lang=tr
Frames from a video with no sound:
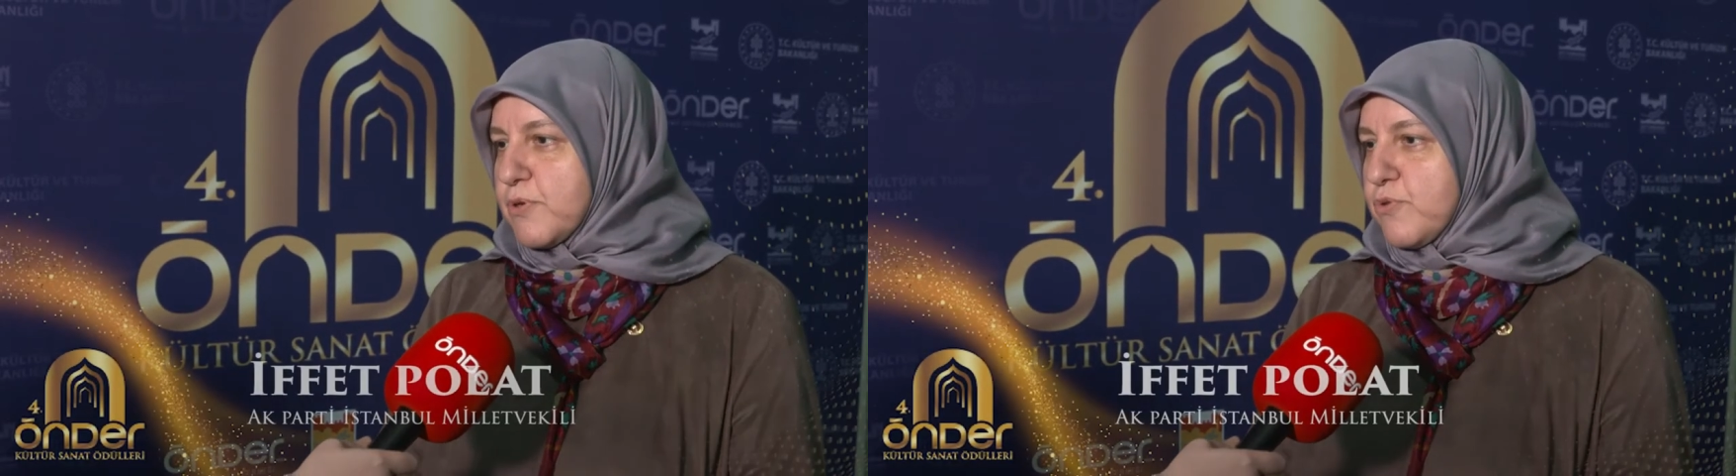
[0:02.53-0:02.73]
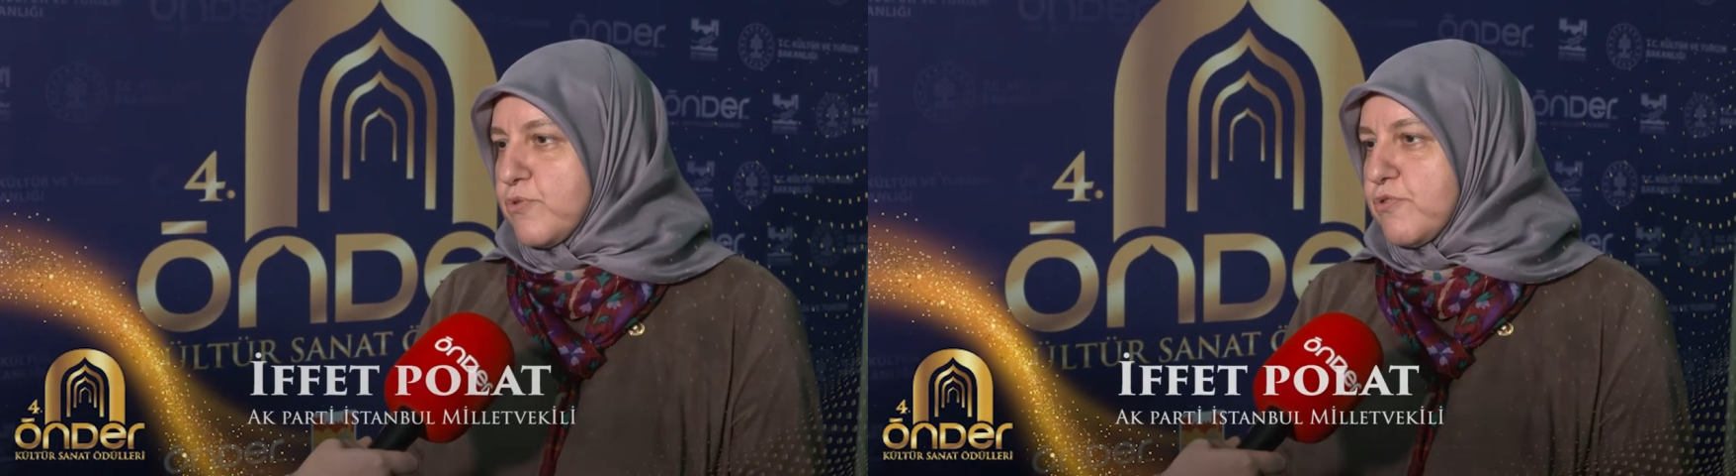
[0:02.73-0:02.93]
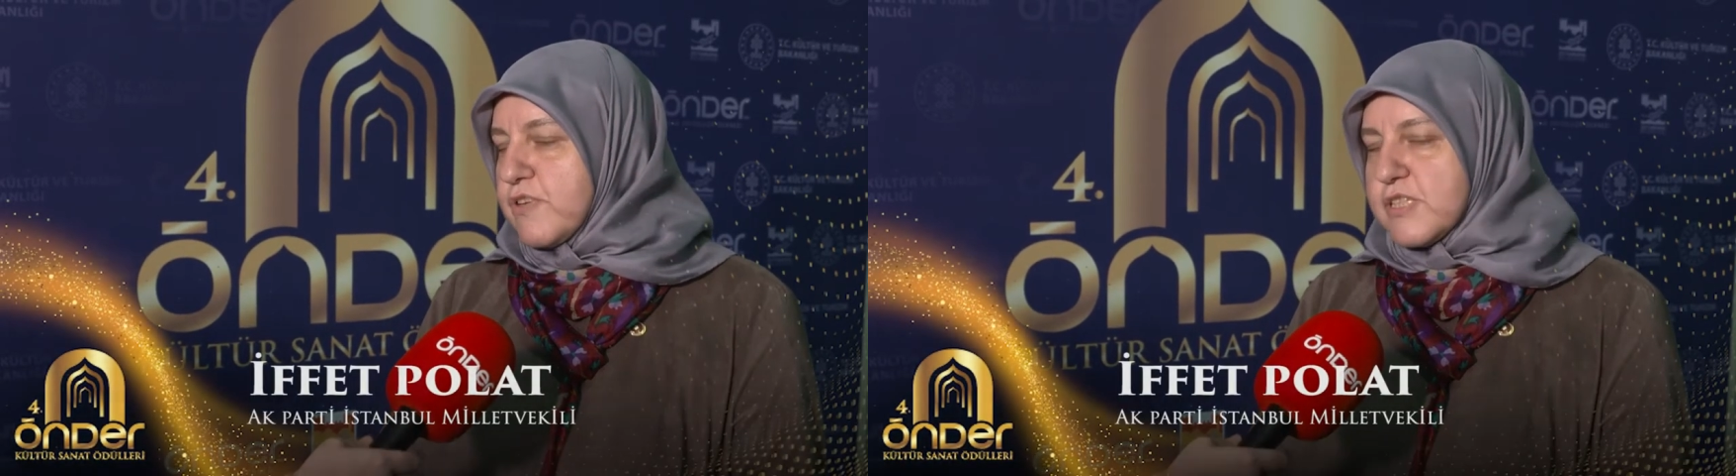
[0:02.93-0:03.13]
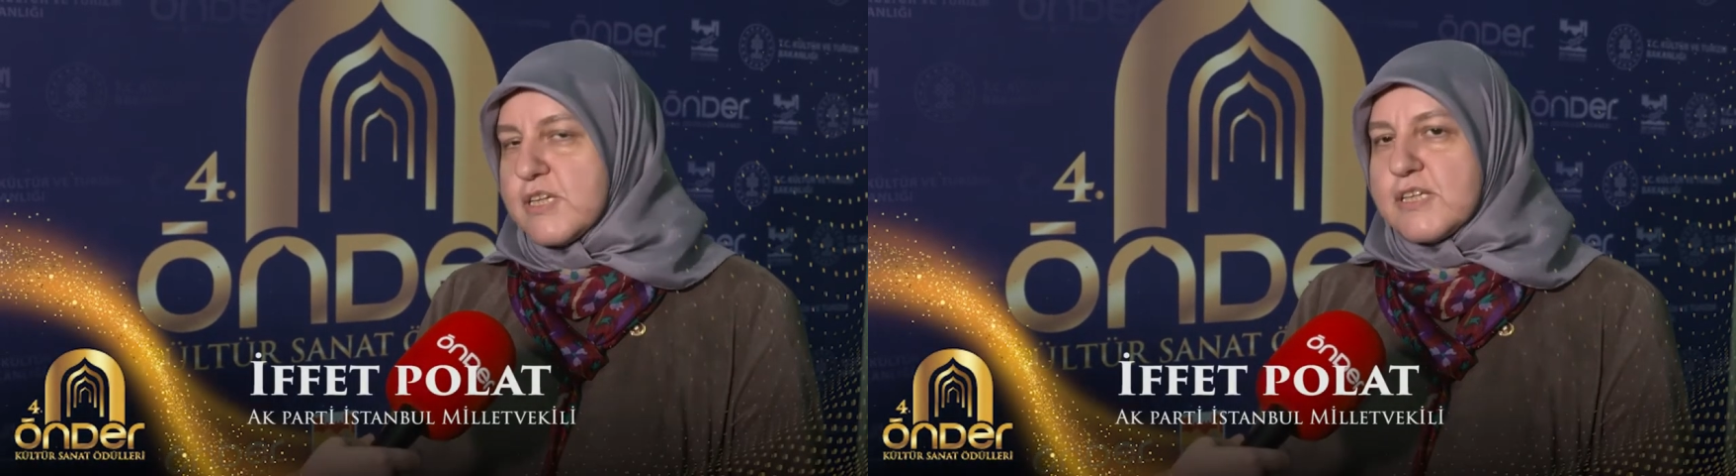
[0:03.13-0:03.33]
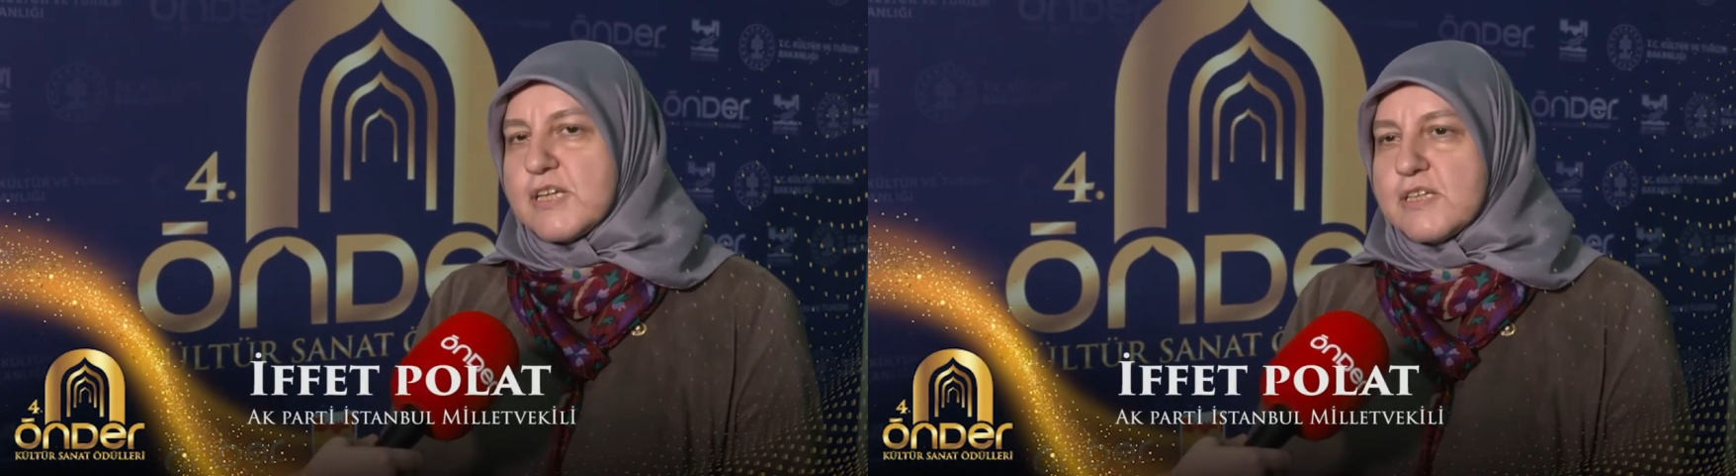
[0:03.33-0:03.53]
Kültür ve
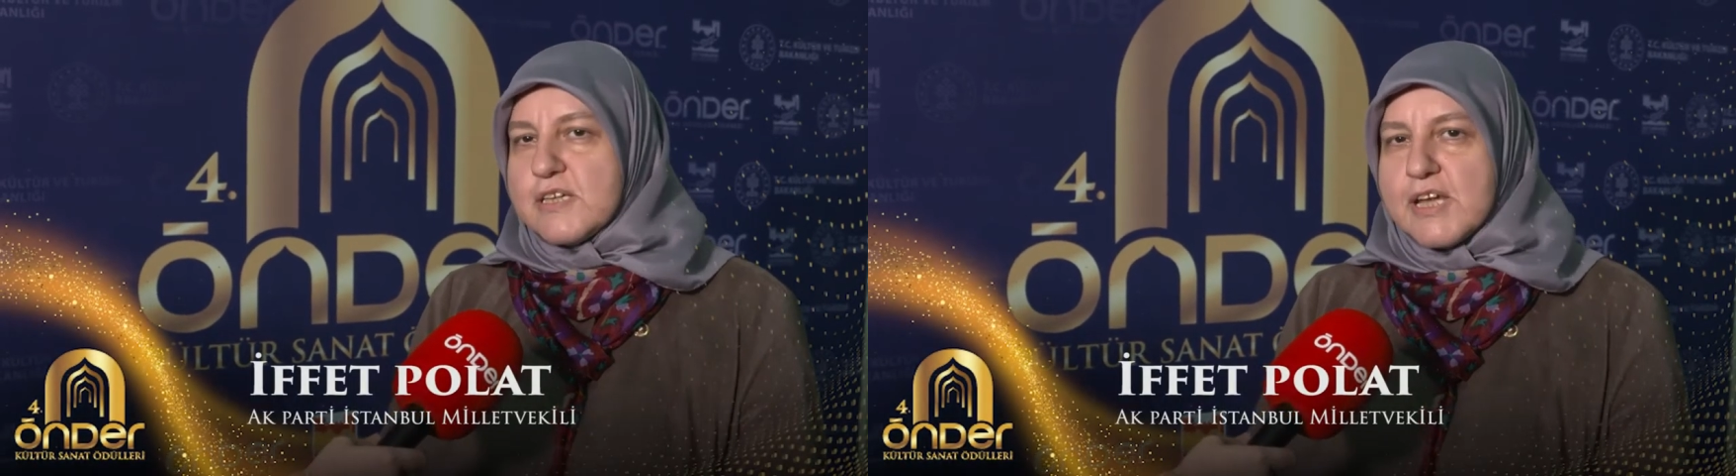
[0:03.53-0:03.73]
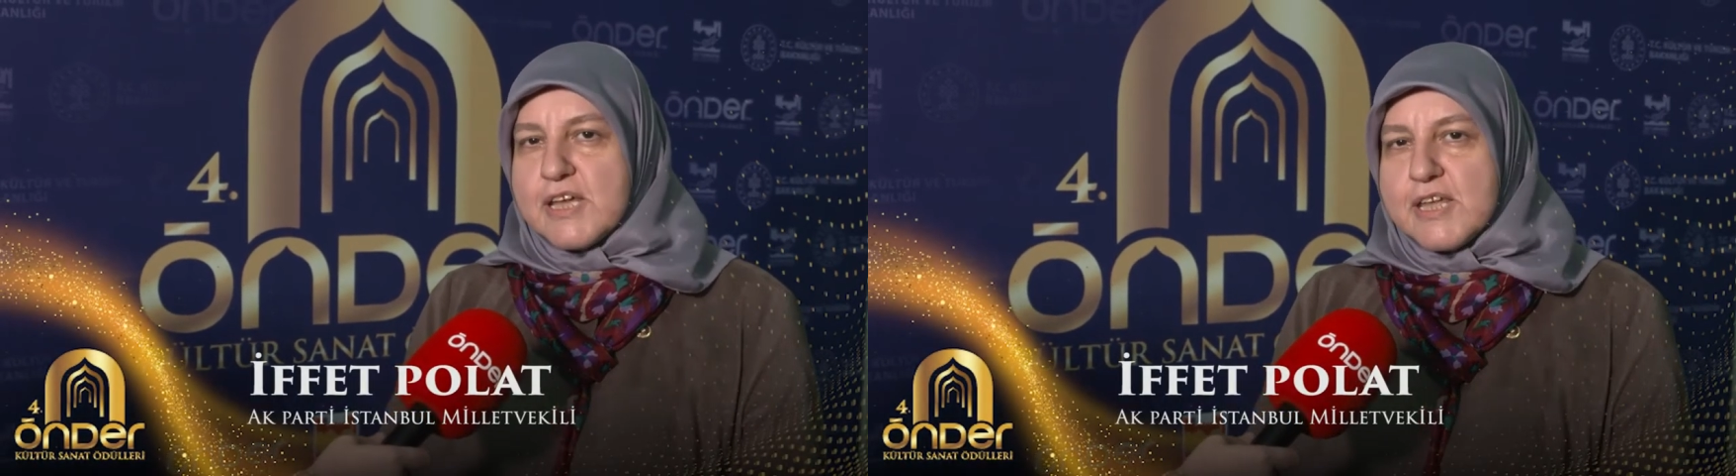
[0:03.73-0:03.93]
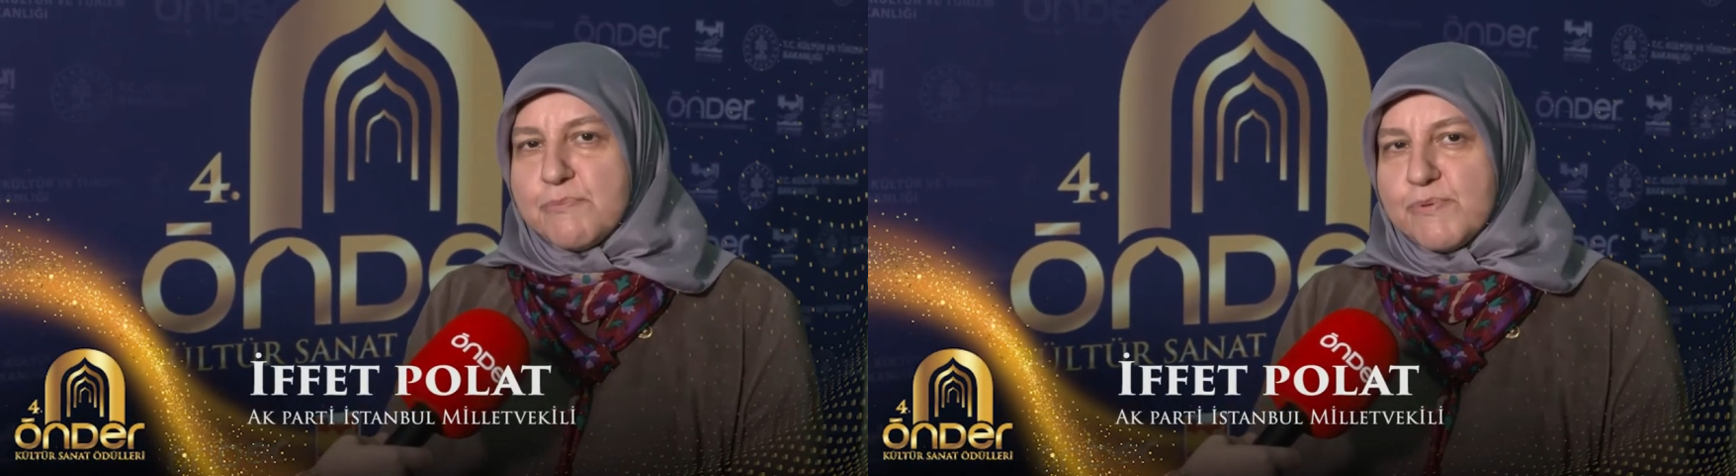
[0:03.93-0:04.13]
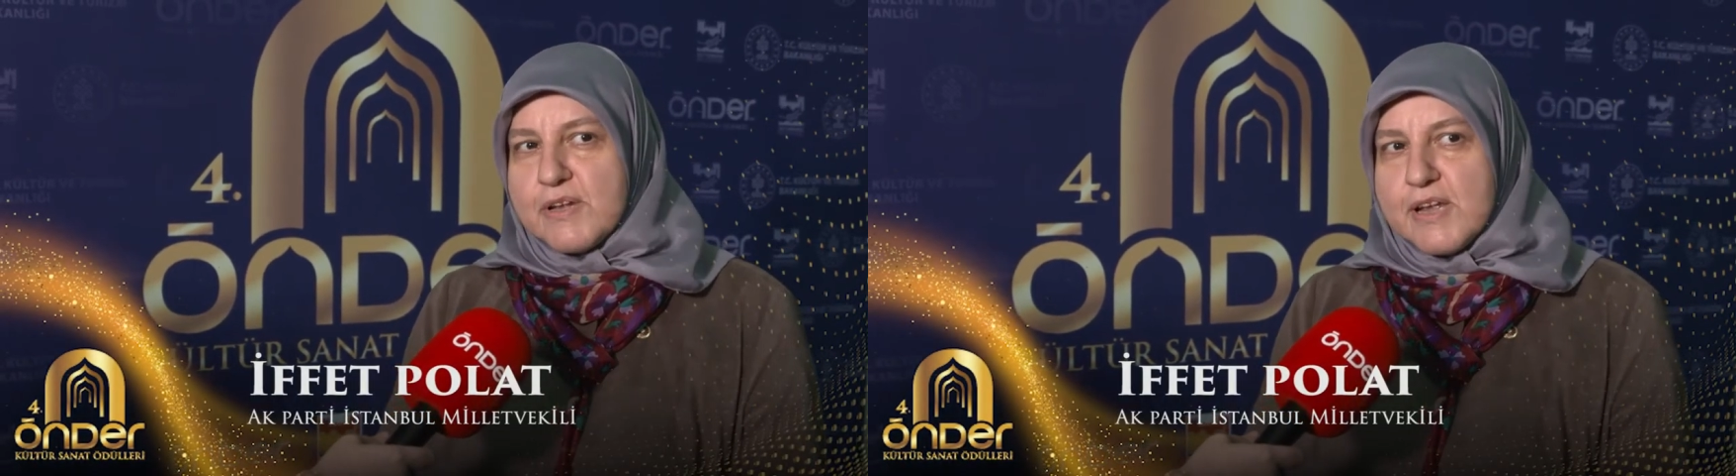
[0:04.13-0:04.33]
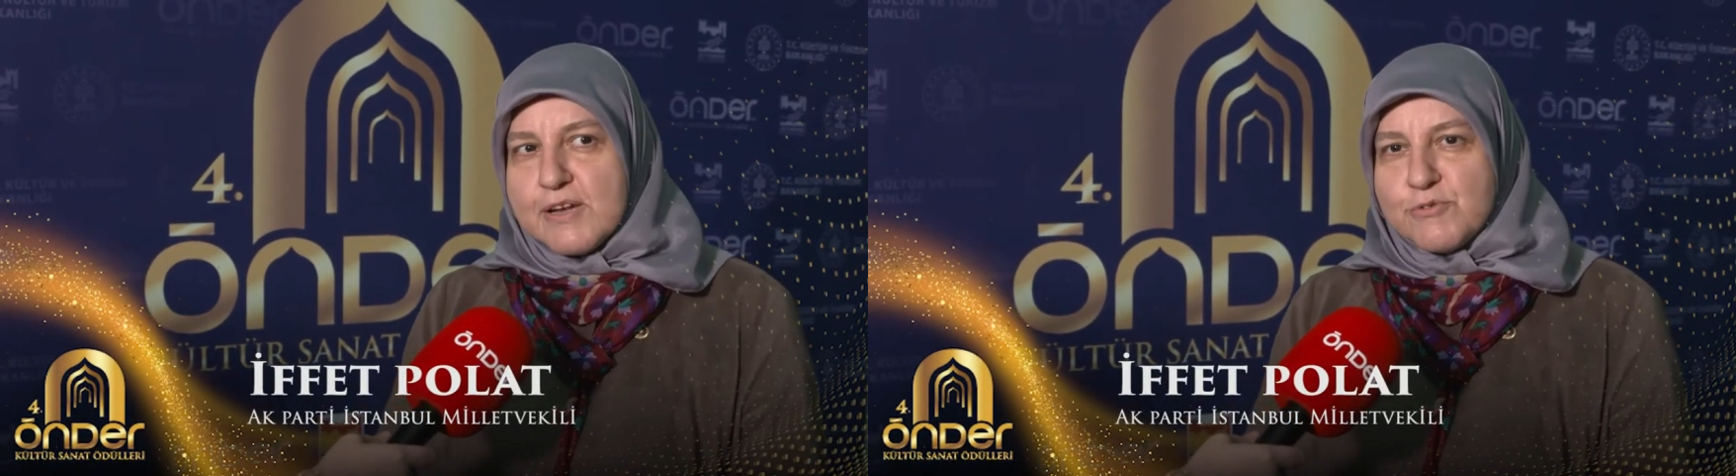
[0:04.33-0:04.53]
sanat adına yapılan her